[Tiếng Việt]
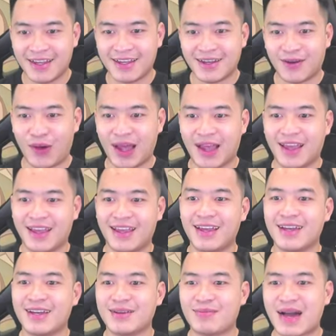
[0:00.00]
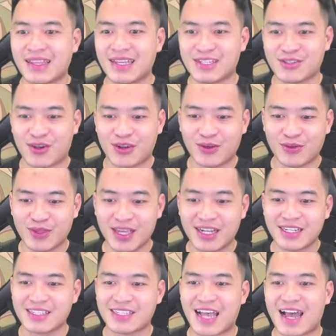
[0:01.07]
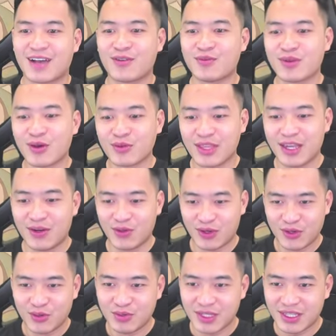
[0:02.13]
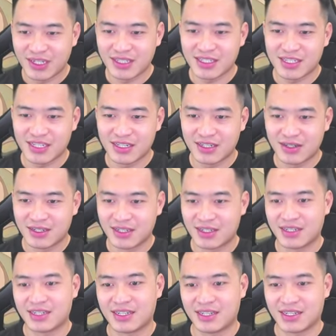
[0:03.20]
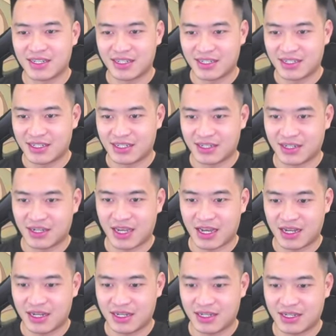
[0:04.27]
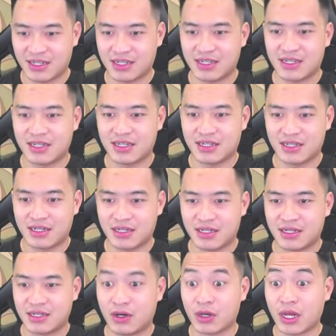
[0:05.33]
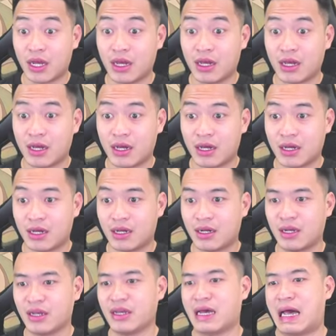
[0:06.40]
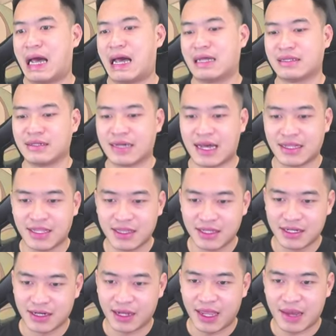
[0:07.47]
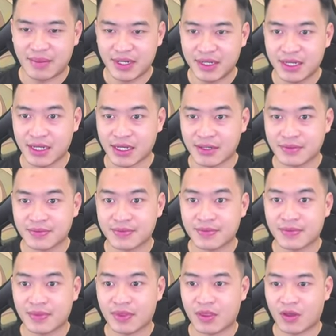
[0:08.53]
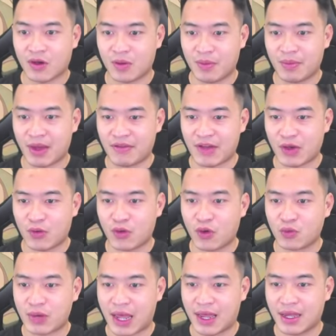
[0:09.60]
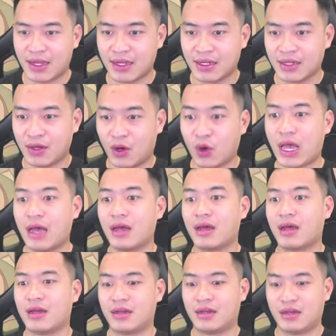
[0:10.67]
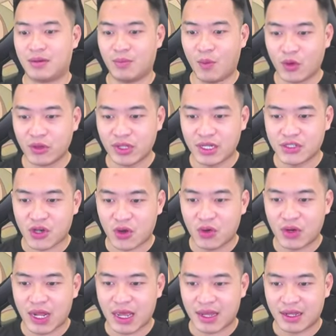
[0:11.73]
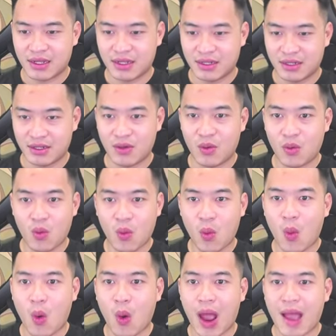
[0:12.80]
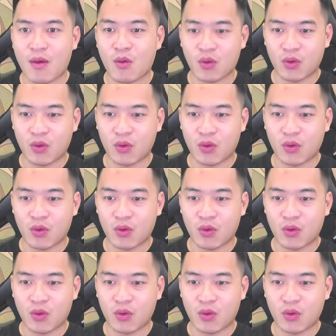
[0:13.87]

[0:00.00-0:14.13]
Ôi, ba thầy trò đầu tiên ra cũng đầu tiên luôn, đúng thứ tự thực sự. Ôi kìa. Ôi kìa. Ây à, tử hà tiên tử anh em ơi. Còn mười bảy vé cuối cùng này. Ôi kìa, bốn thầy trò luôn ạ. Wow.